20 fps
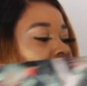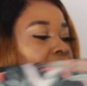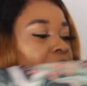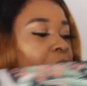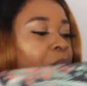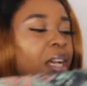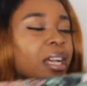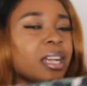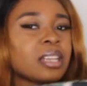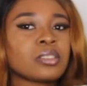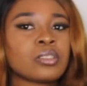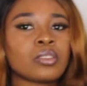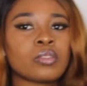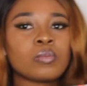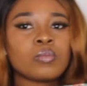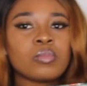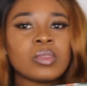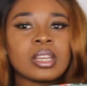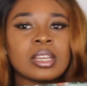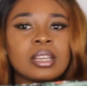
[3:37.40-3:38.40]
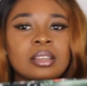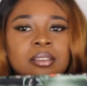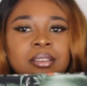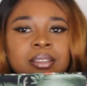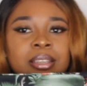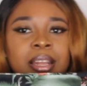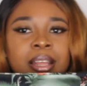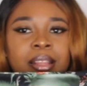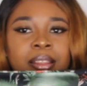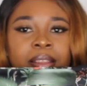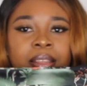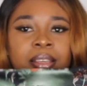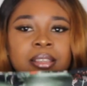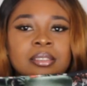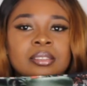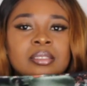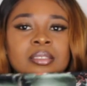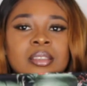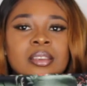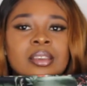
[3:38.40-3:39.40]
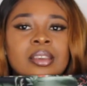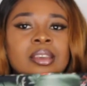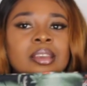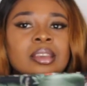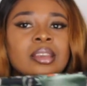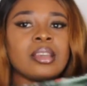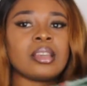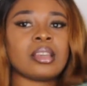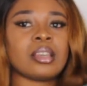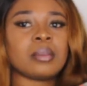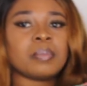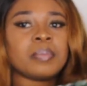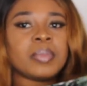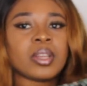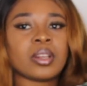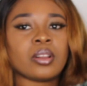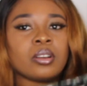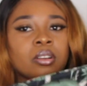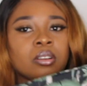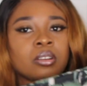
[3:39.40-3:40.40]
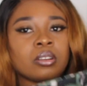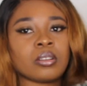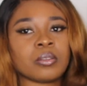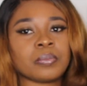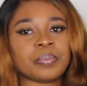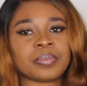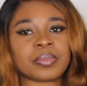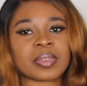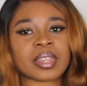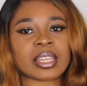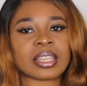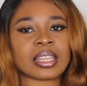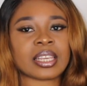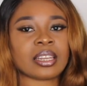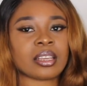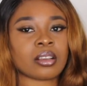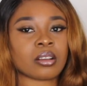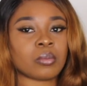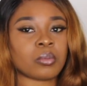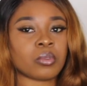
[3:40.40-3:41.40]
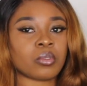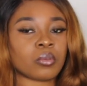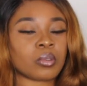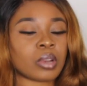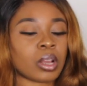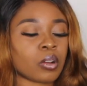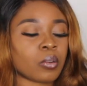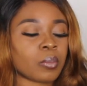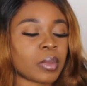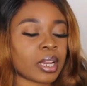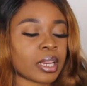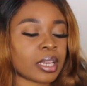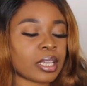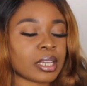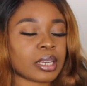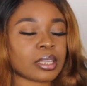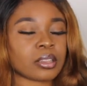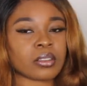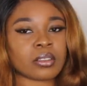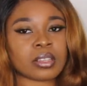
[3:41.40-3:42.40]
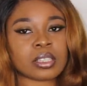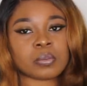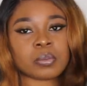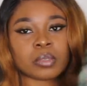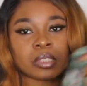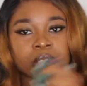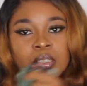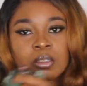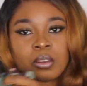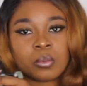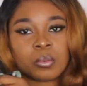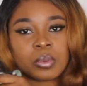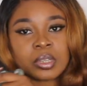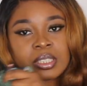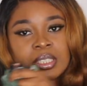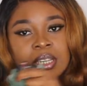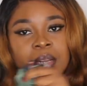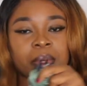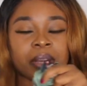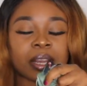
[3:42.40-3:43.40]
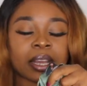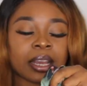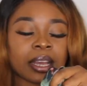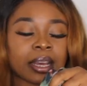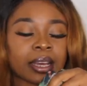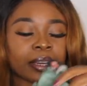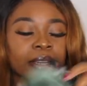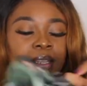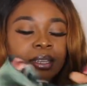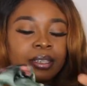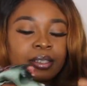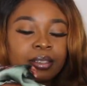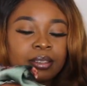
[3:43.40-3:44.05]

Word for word: Las mangas son muy grandes pero tiene como una goma aquí, entonces pues te lo puedes remangar y